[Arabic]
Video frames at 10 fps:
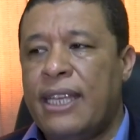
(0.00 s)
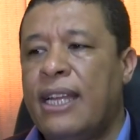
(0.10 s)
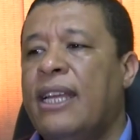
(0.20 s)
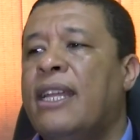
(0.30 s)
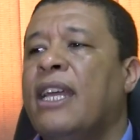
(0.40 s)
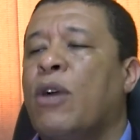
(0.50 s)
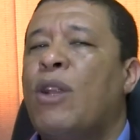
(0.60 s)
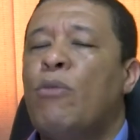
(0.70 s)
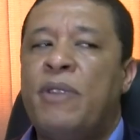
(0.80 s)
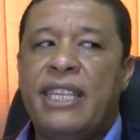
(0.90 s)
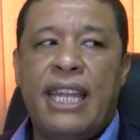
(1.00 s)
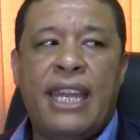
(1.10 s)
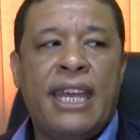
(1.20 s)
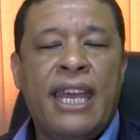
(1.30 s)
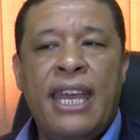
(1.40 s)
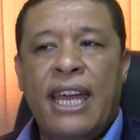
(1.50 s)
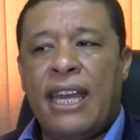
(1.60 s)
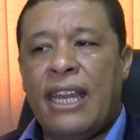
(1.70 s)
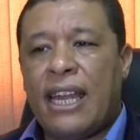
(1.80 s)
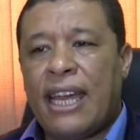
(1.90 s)
ديال الاخوه الممثلين
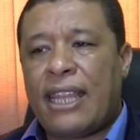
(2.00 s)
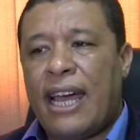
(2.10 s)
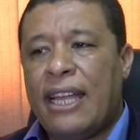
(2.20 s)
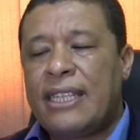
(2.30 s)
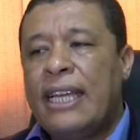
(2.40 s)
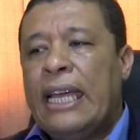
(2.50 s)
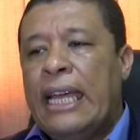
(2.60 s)
عن القطاعات